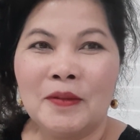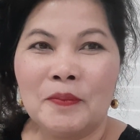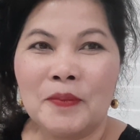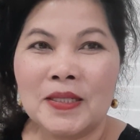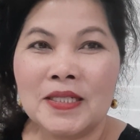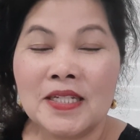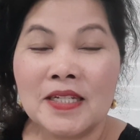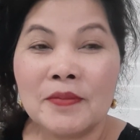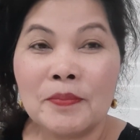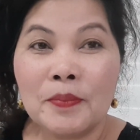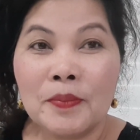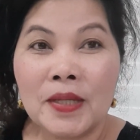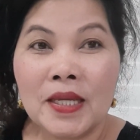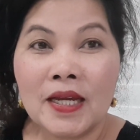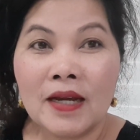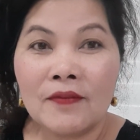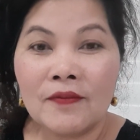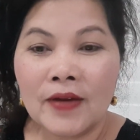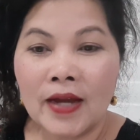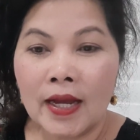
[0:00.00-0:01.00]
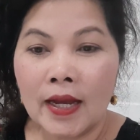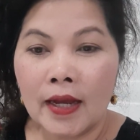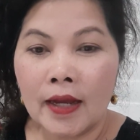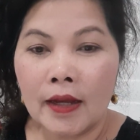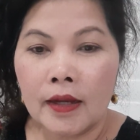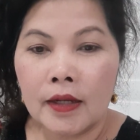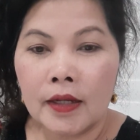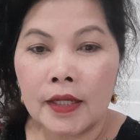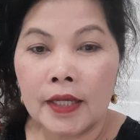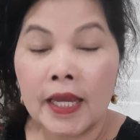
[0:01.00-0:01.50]
มันจะมีคำว่า
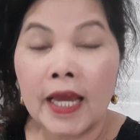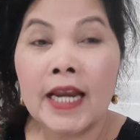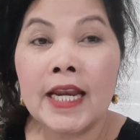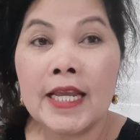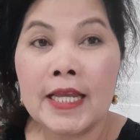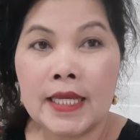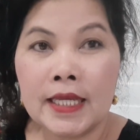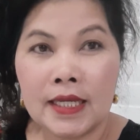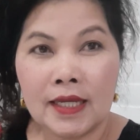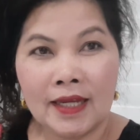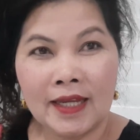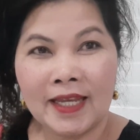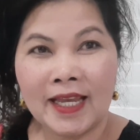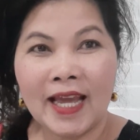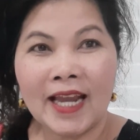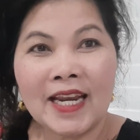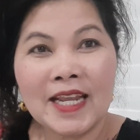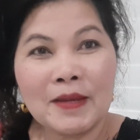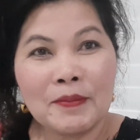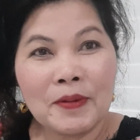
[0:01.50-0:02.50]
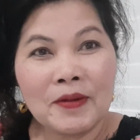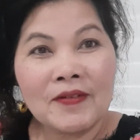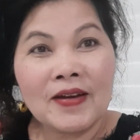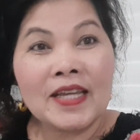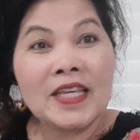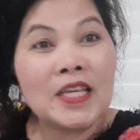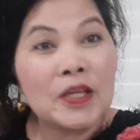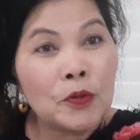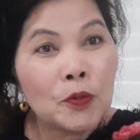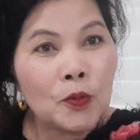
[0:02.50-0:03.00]
แค่หลีแค่หลีแปลว่า
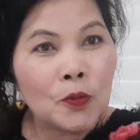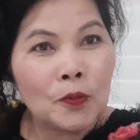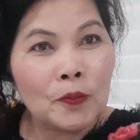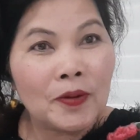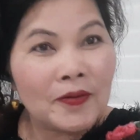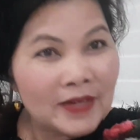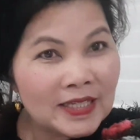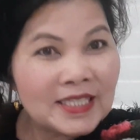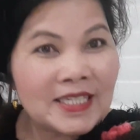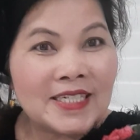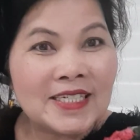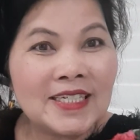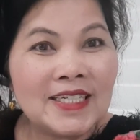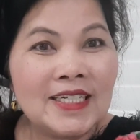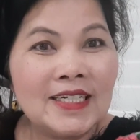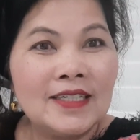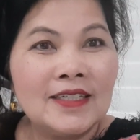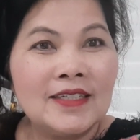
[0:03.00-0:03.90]
หิวแปลว่าถือ